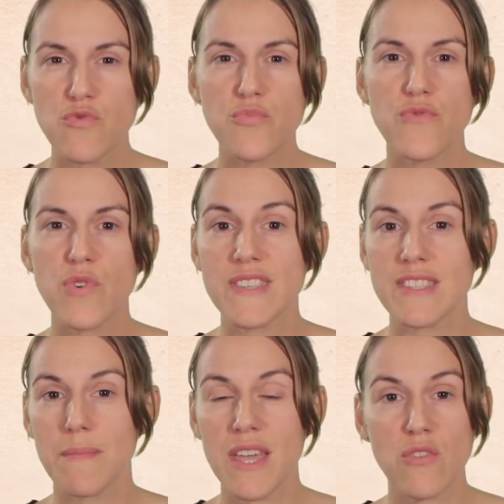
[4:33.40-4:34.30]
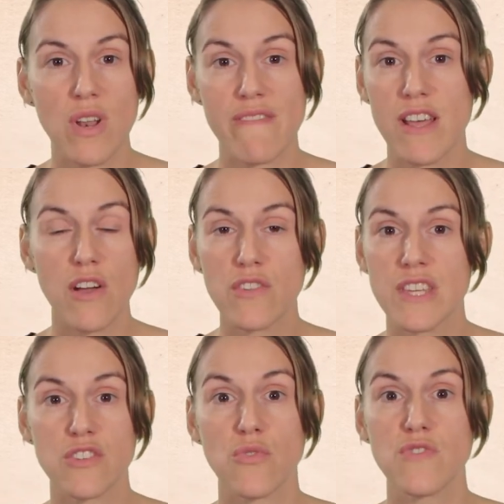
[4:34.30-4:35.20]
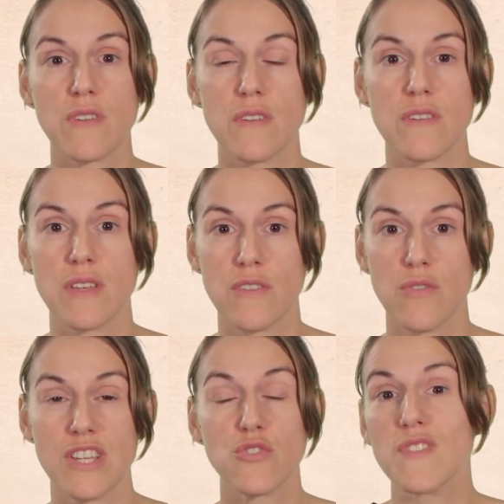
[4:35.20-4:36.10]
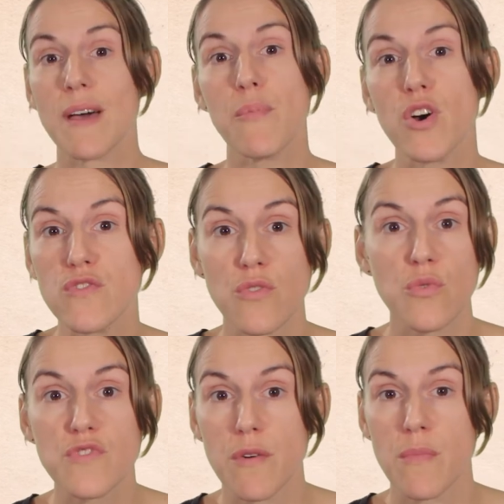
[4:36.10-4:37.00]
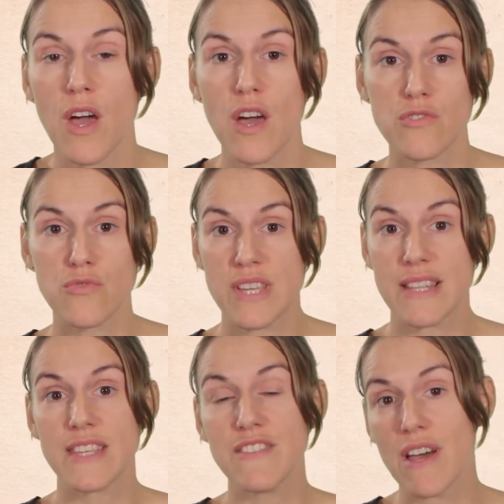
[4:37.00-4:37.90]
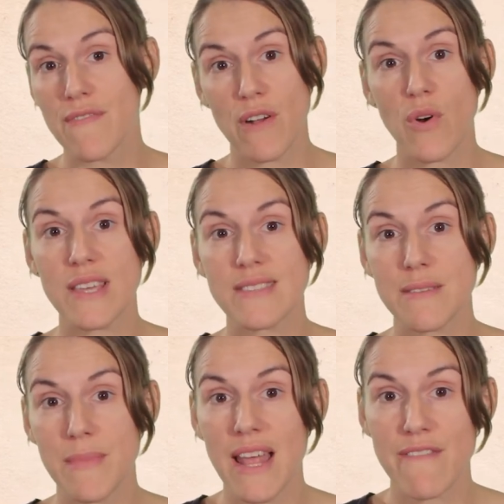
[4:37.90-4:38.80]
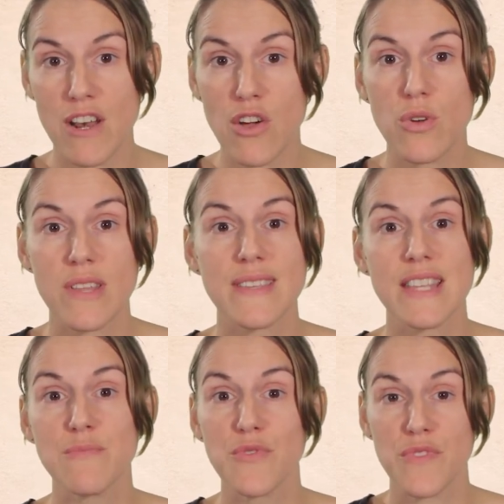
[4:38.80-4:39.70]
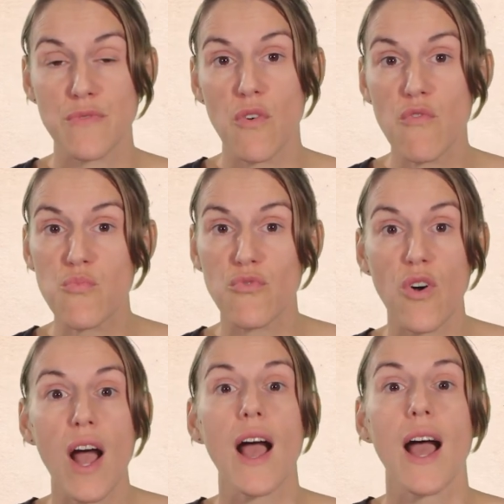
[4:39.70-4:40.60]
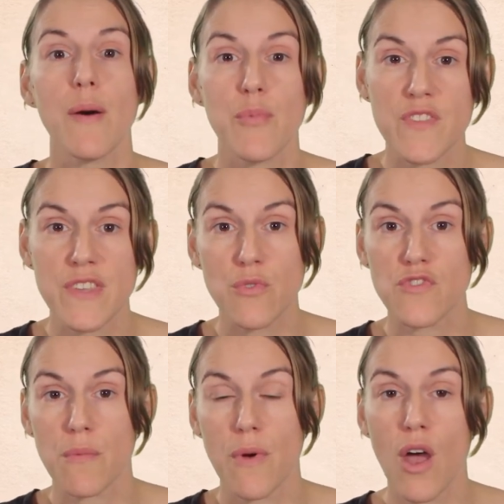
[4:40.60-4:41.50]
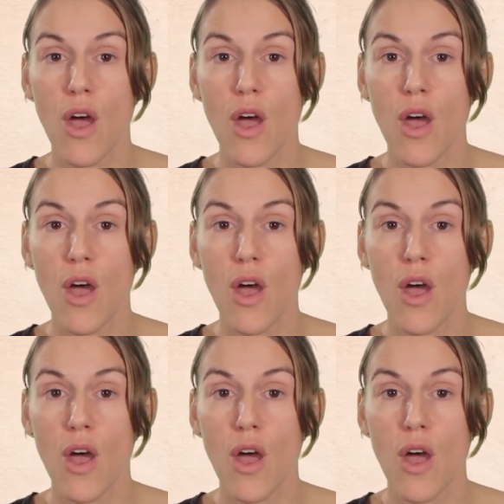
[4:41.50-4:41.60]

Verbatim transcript: nous ne pouvons estimer que la valeur des choses, euh, que les choses apportent aux hommes. Donc ici, il va falloir estimer la valeur que les animaux vivants vont pouvoir apporter aux hommes.